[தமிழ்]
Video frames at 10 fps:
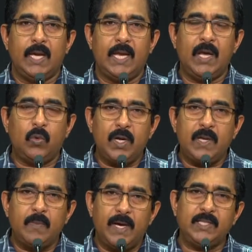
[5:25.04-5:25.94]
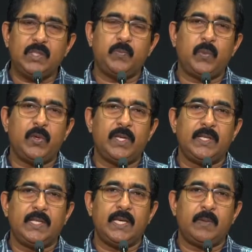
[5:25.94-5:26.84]
எனக்குள்ளே மறித்து
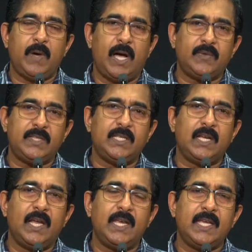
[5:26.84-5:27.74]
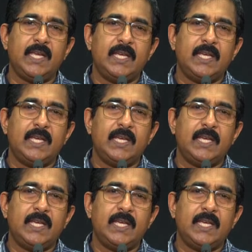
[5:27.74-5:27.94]
போயிருந்த பாவத்தினாலே